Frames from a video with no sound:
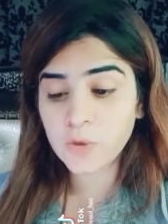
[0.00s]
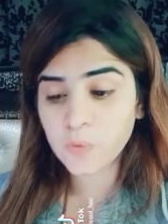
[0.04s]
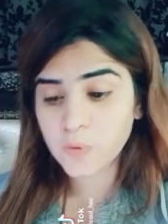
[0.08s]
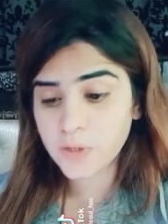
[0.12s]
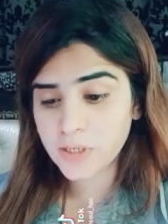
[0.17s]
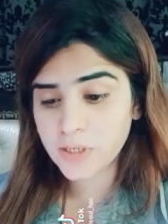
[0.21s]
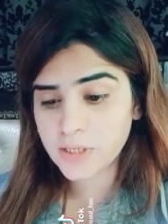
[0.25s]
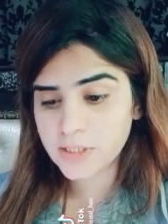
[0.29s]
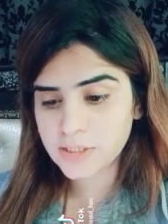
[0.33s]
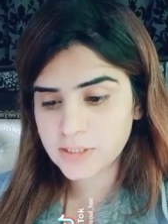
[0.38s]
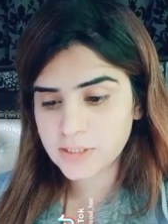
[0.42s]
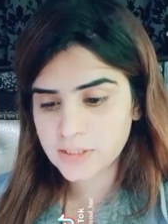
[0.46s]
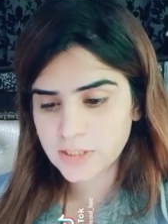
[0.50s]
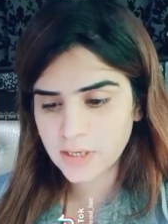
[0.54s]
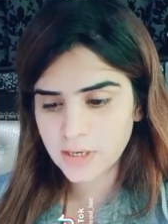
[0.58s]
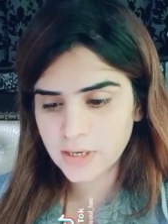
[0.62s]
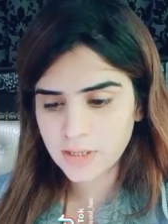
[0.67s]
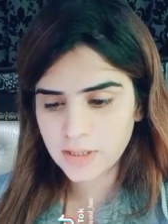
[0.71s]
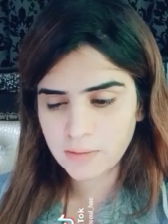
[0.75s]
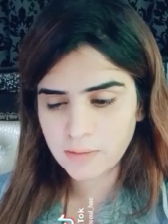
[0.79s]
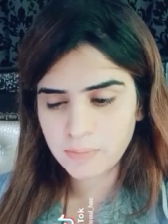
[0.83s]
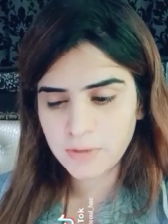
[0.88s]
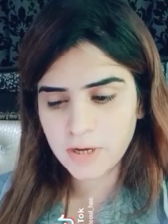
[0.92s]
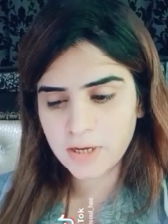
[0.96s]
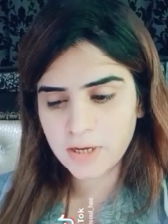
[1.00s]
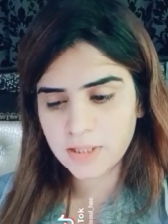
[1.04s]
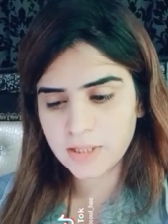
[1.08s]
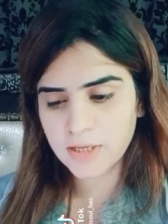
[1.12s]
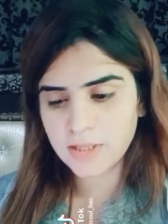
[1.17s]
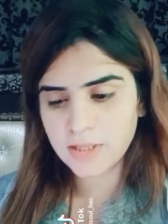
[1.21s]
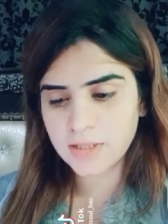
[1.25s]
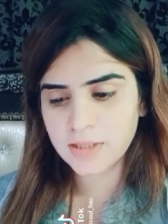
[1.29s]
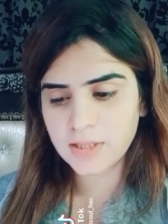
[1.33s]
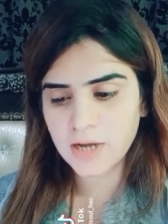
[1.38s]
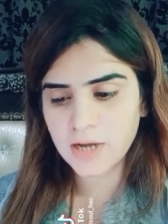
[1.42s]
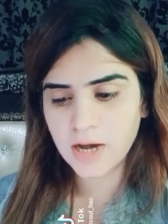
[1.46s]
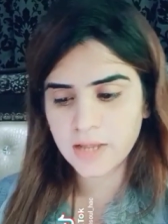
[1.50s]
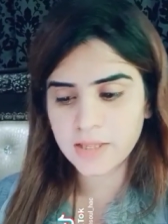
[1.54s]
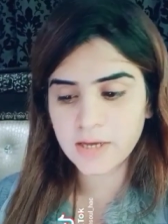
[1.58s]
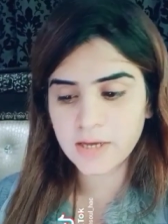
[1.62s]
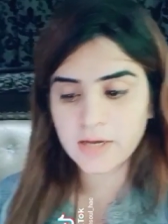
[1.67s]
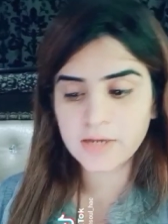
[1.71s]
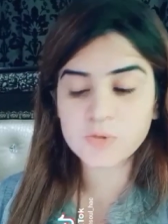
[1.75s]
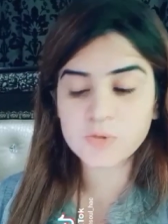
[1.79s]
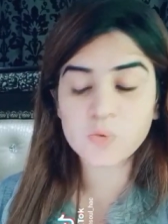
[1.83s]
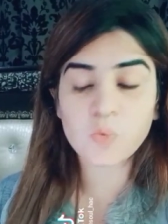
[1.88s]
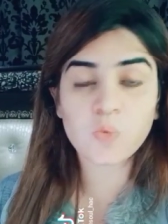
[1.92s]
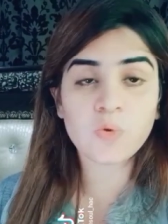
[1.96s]
की हुई सर्दी में एक दिन दादा
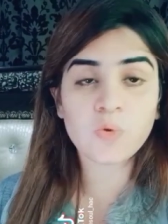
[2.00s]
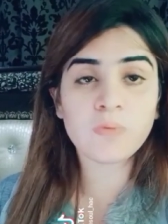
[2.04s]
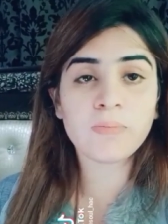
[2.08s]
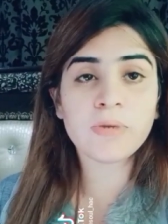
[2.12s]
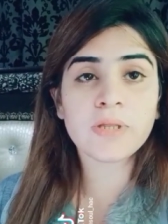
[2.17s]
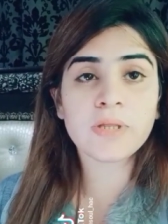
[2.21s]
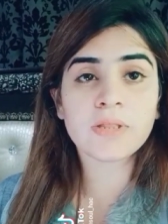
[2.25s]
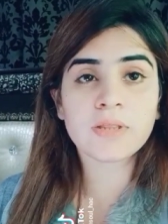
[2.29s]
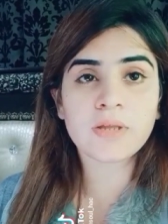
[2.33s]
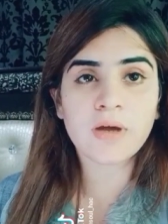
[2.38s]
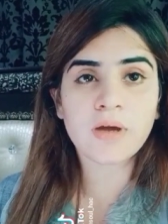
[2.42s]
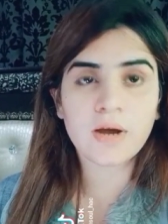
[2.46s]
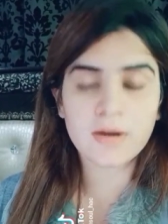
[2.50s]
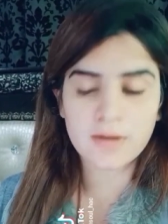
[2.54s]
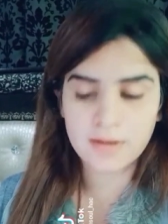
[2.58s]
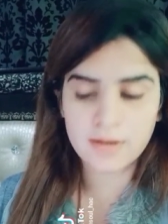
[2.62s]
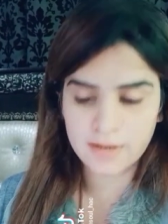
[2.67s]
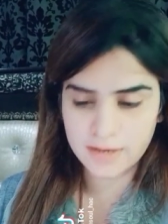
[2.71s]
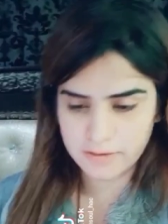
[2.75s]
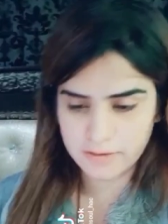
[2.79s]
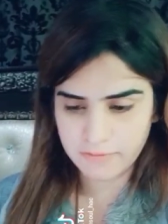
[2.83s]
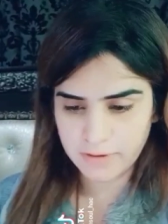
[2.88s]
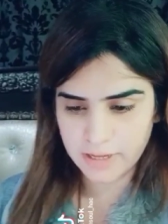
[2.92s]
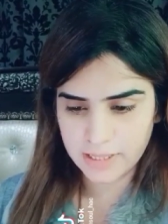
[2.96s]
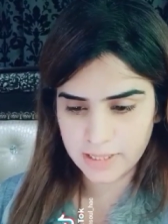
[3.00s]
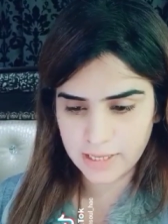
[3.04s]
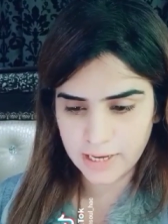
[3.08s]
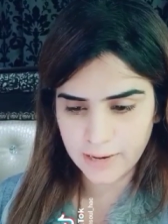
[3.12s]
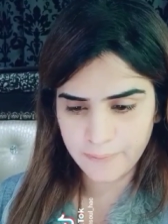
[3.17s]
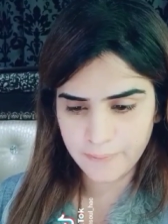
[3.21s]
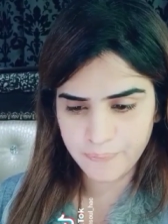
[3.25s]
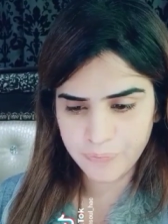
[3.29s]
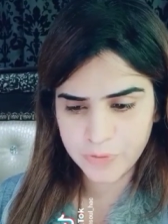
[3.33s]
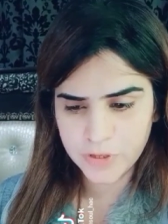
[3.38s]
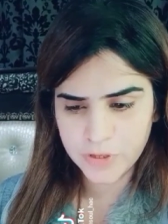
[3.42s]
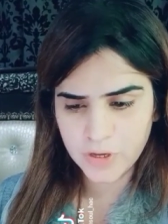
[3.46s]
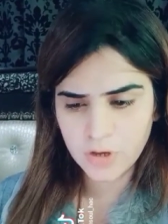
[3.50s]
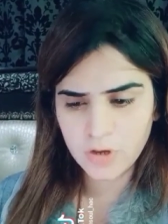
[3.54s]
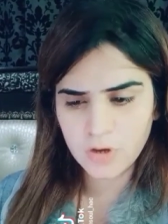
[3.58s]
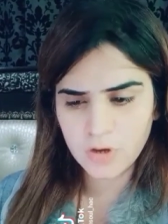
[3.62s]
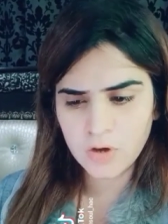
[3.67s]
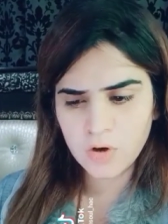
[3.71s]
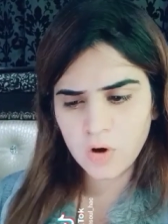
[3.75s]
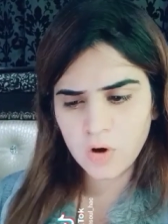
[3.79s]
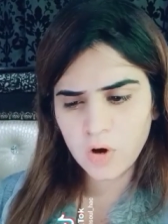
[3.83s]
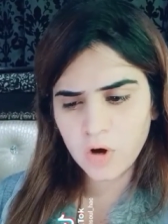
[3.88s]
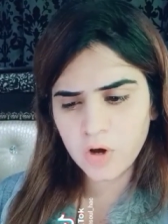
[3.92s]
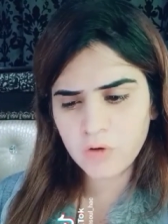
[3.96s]
ने स्कूल में दाखिल
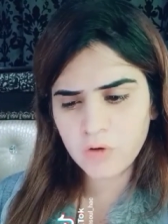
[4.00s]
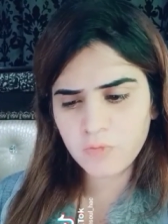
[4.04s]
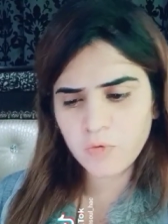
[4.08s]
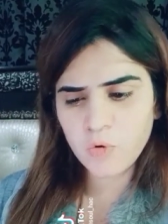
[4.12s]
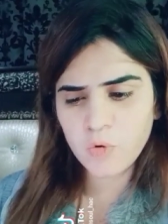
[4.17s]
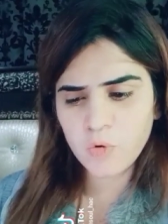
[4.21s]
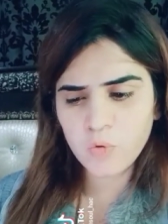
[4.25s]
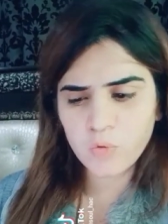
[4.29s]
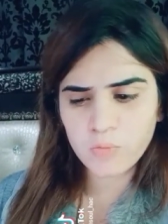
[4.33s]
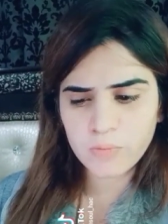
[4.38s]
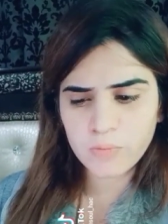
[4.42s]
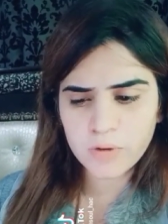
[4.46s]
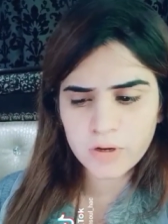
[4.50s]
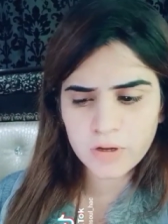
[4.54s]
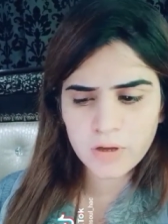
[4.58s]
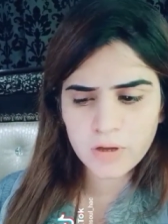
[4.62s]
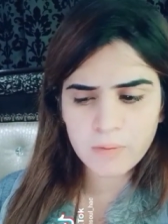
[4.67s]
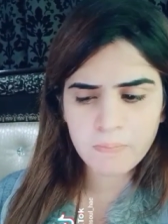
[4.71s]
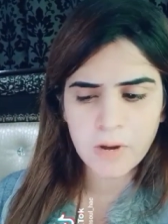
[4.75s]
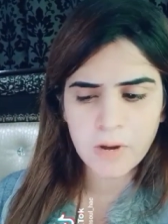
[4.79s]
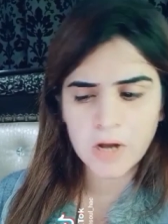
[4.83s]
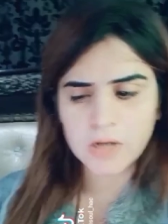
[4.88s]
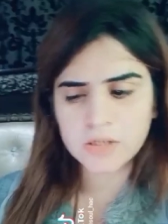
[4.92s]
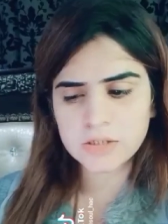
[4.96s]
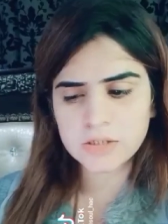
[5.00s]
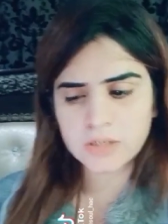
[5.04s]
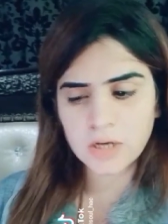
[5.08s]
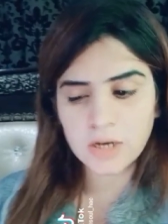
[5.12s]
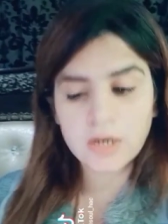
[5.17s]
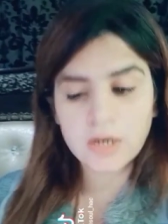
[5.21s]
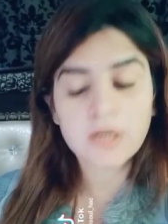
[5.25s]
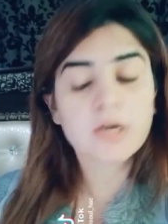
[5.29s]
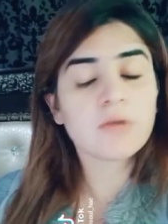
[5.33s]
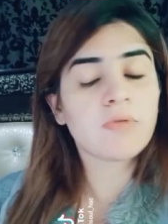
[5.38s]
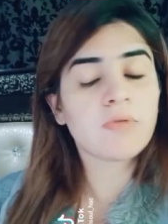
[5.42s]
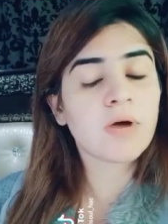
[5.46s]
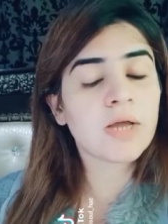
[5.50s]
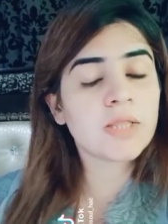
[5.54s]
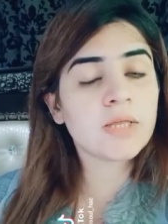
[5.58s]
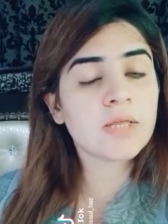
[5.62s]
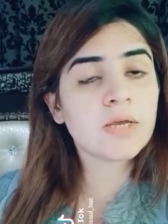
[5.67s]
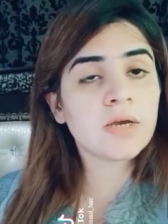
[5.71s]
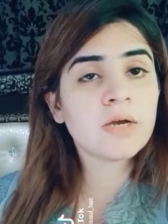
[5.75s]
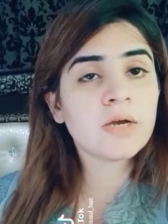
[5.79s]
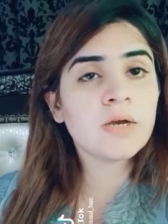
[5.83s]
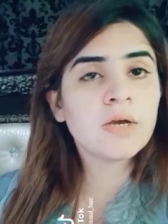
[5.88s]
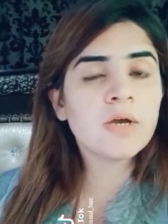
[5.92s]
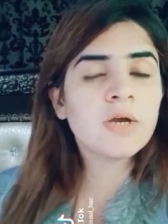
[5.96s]
करा और वो उम्र के पाँच साल लिखवा
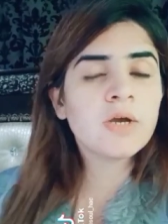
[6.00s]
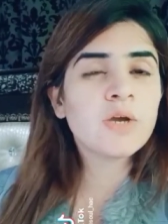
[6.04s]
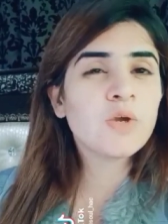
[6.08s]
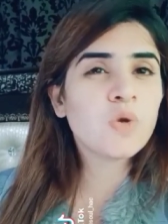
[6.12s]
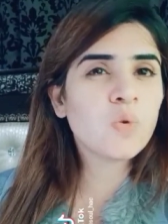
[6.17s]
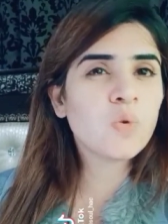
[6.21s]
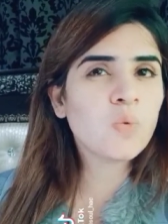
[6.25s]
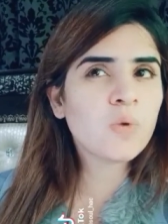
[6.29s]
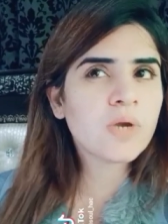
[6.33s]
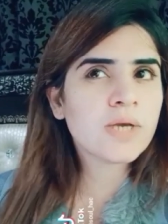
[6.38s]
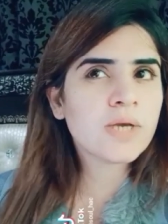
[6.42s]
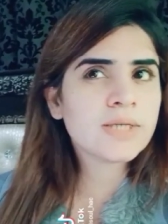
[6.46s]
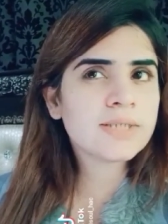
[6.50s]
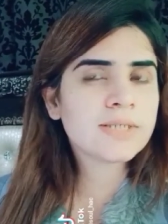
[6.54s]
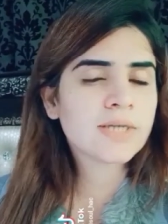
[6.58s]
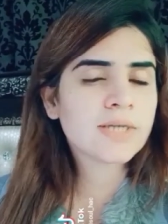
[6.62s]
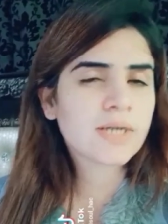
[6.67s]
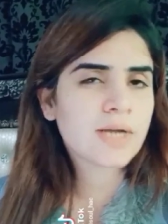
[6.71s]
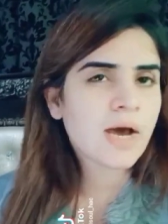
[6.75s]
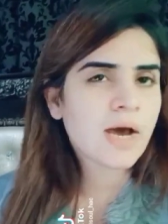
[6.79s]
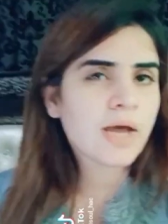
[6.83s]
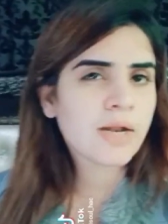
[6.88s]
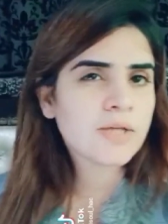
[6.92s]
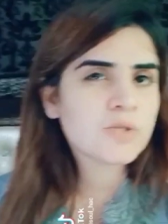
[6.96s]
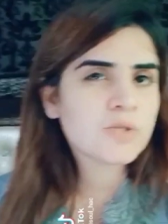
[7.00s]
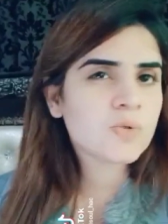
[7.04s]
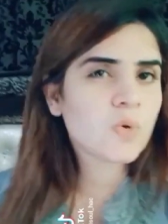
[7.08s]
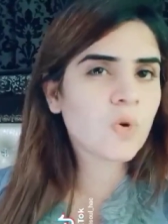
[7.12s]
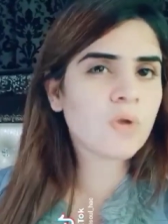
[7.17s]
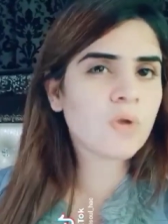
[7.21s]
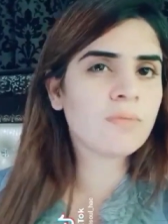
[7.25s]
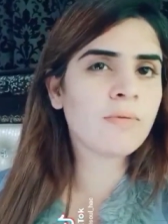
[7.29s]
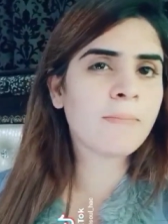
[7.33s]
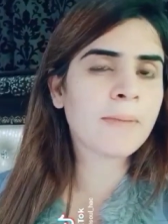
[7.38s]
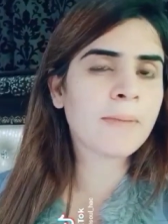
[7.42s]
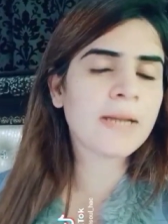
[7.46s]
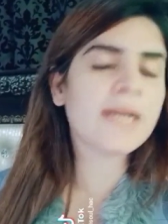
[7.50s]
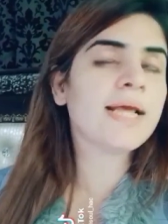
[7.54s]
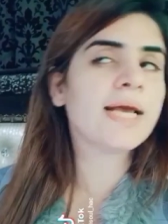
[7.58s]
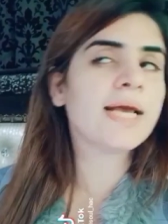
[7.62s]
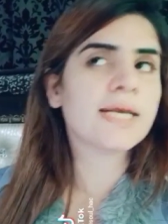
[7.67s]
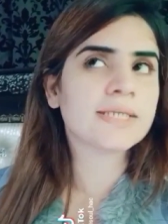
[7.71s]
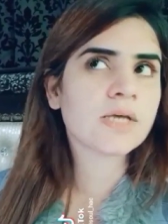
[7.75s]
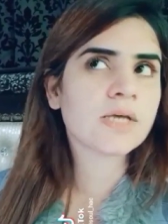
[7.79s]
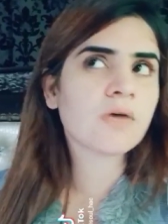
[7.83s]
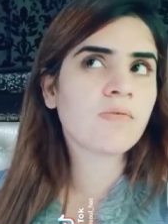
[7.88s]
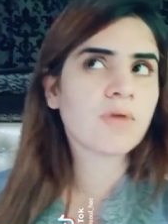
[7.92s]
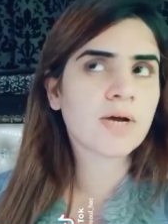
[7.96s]
दिया क्योंकि सरकारी स्कूलों में पहले
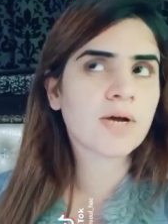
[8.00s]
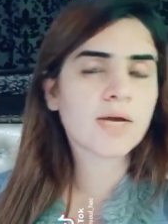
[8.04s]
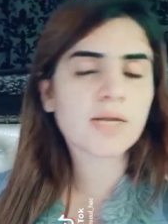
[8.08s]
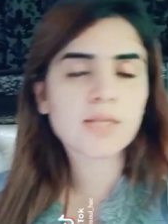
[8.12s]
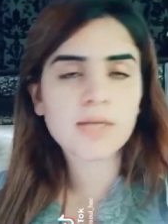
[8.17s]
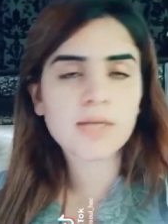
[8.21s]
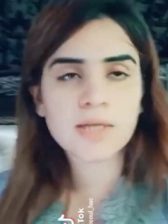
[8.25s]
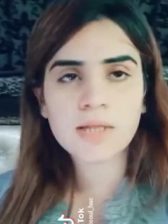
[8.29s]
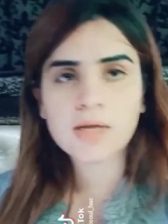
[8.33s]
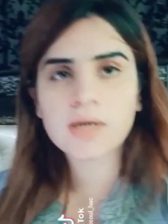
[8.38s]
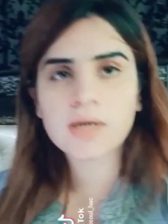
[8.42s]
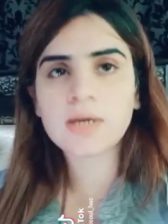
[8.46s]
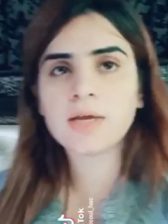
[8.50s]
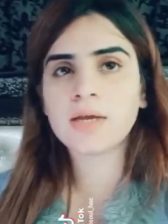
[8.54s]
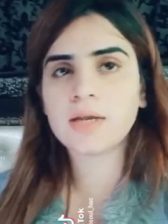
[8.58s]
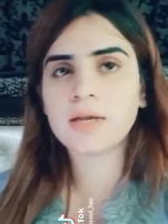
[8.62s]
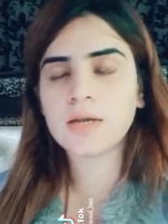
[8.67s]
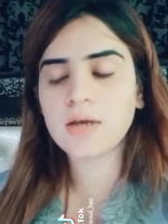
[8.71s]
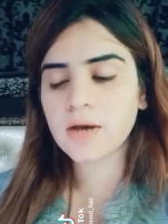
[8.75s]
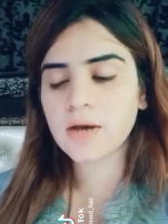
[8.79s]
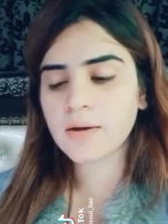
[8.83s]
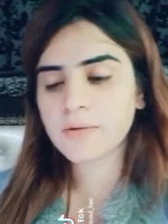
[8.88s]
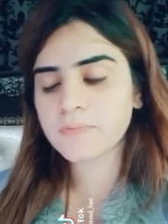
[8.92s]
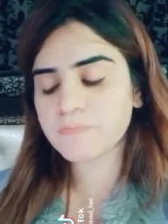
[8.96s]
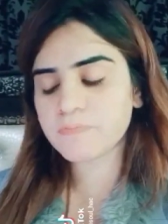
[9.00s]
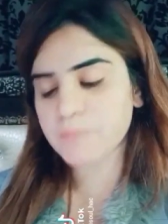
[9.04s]
ऐसा हुआ करता था कि ना